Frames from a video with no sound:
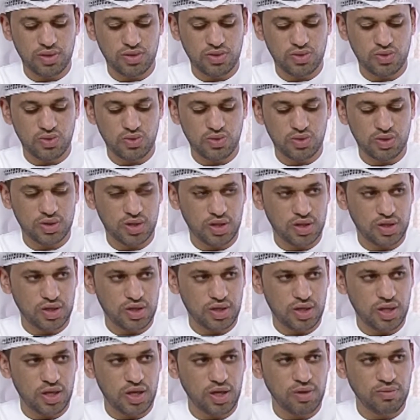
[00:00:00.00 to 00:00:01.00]
الزهور
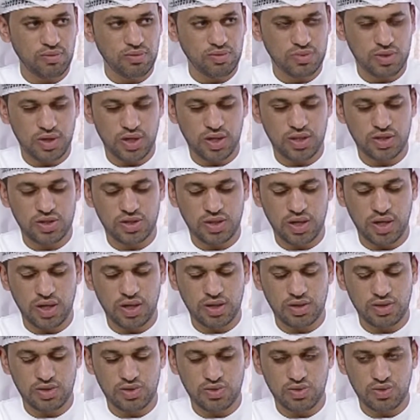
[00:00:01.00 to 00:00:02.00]
تتكلم تحت
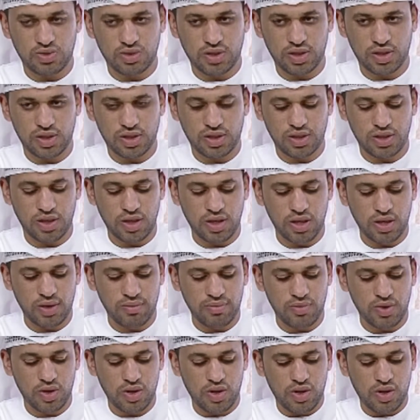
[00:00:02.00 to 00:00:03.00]
شعار الزهور تتكلم